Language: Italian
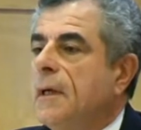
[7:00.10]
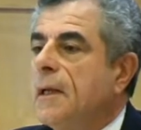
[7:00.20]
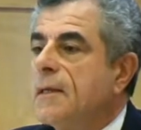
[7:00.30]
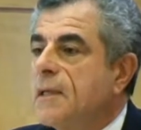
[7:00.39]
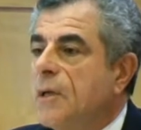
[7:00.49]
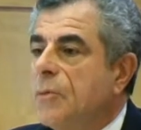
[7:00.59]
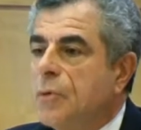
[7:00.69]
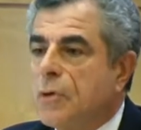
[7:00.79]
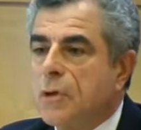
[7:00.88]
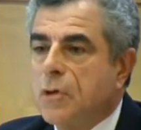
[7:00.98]
è
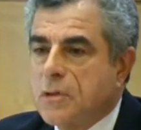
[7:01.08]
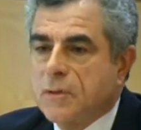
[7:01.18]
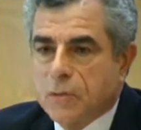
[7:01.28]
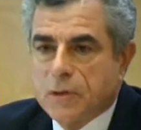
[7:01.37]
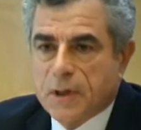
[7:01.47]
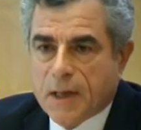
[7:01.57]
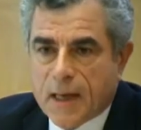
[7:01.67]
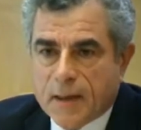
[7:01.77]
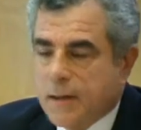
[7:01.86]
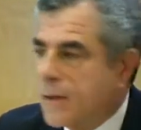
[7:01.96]
l'esempio di cosa vuol dire
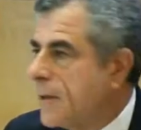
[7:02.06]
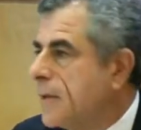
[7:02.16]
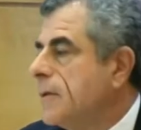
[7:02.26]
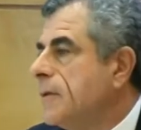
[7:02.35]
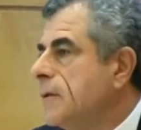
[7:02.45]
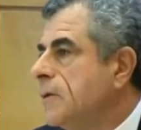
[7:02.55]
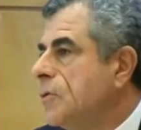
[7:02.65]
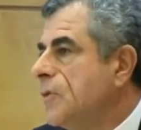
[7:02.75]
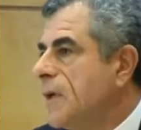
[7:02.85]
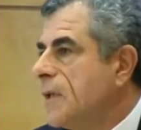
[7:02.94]
anche eh,
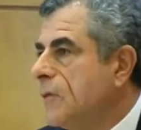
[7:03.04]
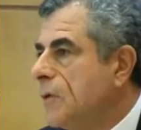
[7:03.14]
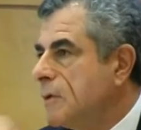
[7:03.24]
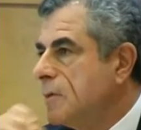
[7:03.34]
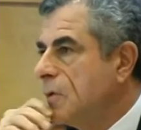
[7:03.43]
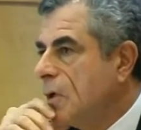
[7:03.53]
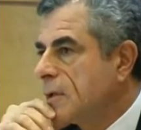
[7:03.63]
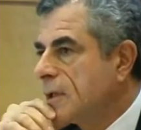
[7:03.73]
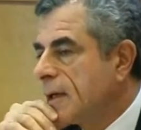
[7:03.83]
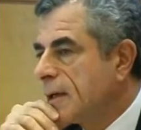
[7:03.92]
dover di volta in
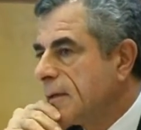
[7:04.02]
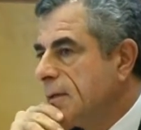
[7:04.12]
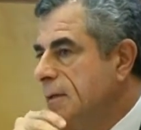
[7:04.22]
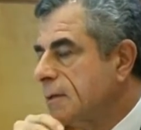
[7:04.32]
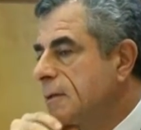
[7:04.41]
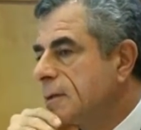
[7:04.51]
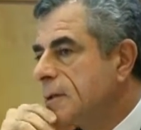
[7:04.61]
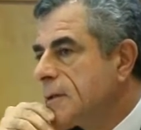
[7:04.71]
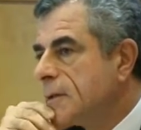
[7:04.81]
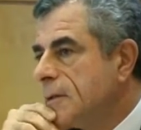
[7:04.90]
volta
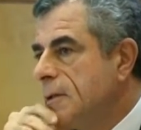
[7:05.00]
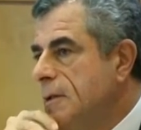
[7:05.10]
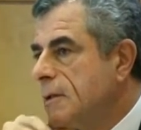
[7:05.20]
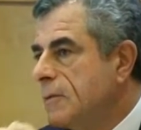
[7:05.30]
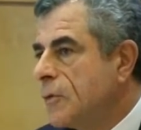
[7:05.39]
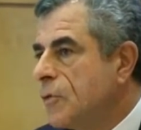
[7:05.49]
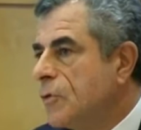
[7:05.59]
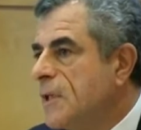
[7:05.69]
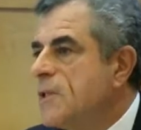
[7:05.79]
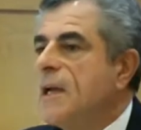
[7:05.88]

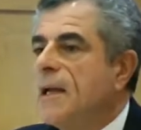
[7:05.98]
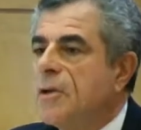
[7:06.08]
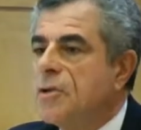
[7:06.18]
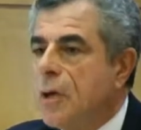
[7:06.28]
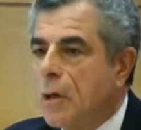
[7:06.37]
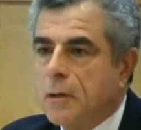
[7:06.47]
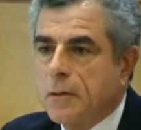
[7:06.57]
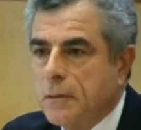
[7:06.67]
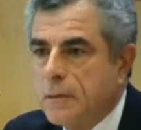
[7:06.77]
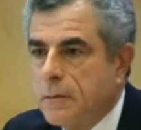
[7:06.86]
fronteggiare
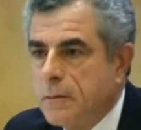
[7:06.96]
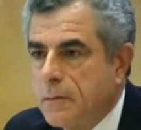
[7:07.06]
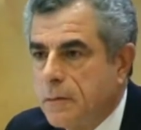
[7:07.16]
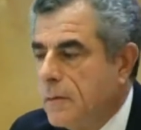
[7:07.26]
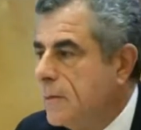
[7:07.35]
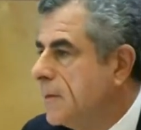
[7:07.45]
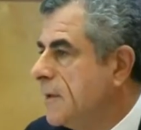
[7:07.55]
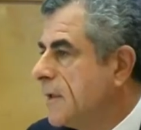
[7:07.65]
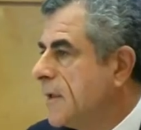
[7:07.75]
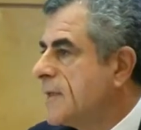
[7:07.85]
shock
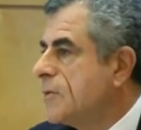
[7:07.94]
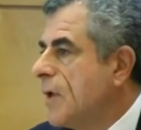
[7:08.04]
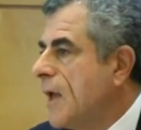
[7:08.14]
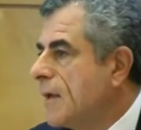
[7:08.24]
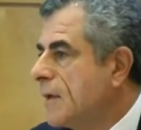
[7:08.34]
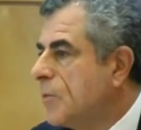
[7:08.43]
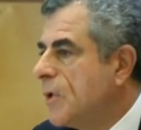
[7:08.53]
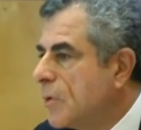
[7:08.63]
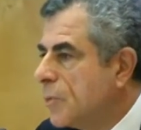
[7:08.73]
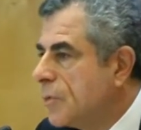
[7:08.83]
internazionali,
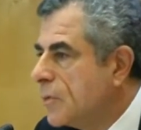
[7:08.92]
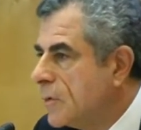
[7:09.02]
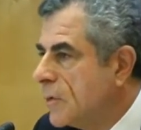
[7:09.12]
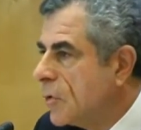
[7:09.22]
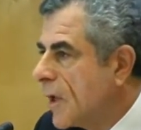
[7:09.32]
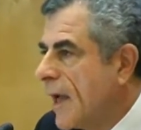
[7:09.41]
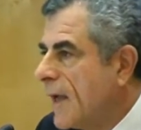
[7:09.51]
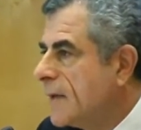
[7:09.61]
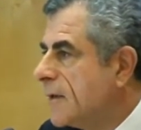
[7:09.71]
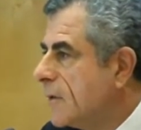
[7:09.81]
nemmeno più
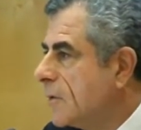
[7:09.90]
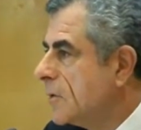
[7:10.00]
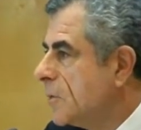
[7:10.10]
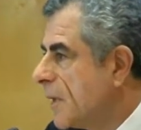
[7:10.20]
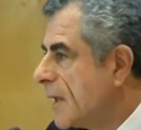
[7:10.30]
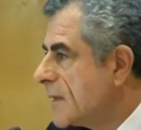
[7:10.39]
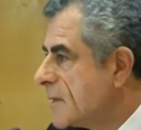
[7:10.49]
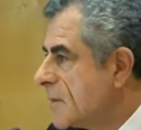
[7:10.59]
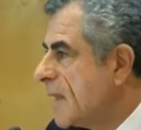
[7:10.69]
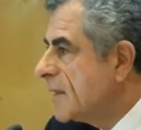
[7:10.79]
locali o di
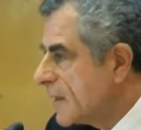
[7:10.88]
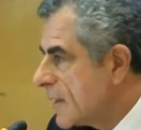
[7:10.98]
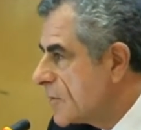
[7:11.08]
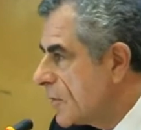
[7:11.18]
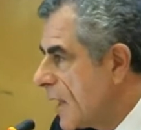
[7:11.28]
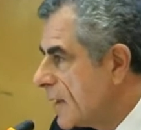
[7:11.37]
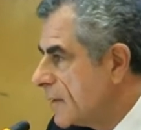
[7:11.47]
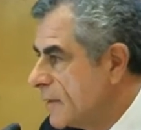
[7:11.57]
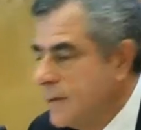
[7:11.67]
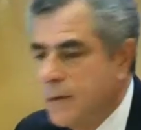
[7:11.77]
paese, ma internazionali,
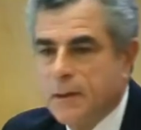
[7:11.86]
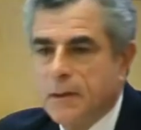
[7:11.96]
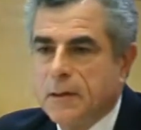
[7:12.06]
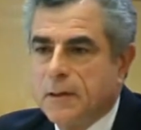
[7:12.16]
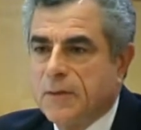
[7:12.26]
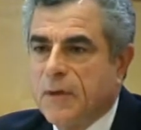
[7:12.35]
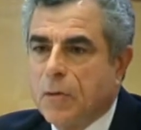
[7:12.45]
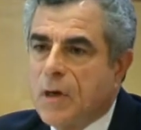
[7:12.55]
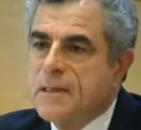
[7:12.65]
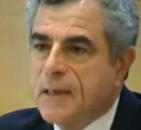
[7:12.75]
che
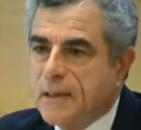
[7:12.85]
vengono a